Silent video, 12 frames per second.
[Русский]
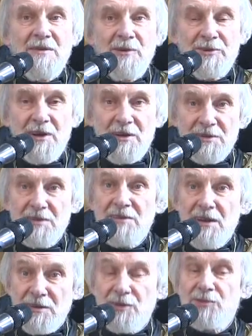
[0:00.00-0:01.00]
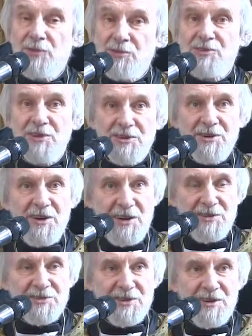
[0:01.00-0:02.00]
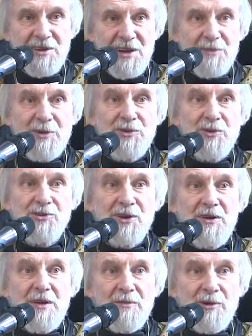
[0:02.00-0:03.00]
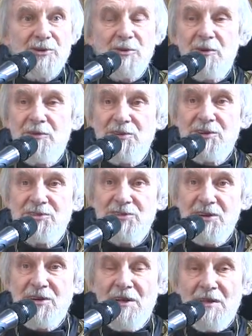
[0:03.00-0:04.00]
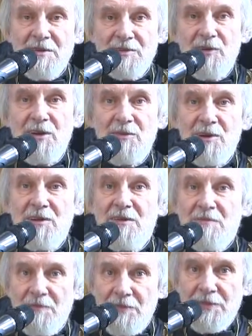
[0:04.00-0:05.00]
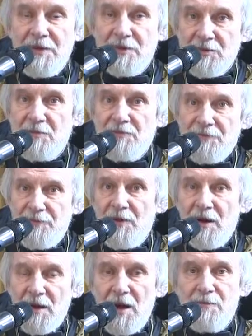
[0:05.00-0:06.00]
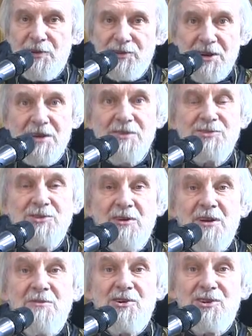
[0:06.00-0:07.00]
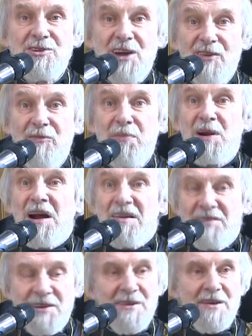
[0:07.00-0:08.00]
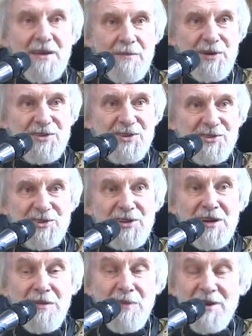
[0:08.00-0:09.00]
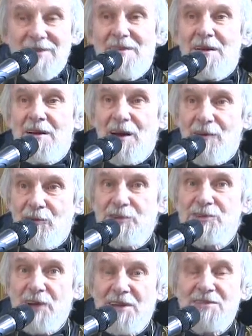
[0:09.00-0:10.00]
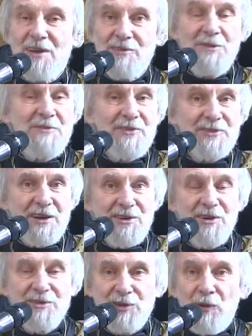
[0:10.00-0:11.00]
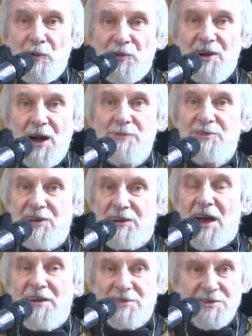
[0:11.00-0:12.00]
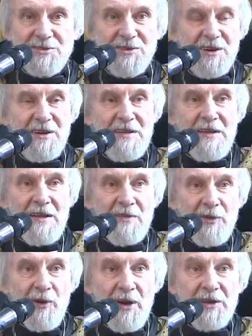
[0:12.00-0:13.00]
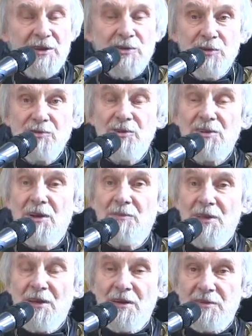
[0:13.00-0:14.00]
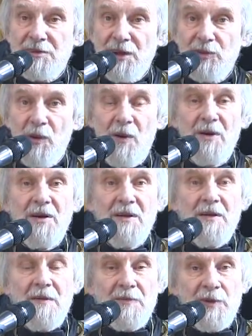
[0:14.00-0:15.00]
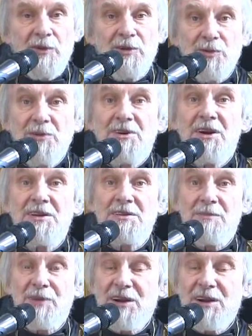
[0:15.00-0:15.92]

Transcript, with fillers: Вот. Это да, это тоже наш крест. И мы тоже можем ее внести все время обижаюсь, все время считаю вправе быть злыми, коль такими, в таких трудных обстоятельствах. Но это то, что нам дано. Но не только это.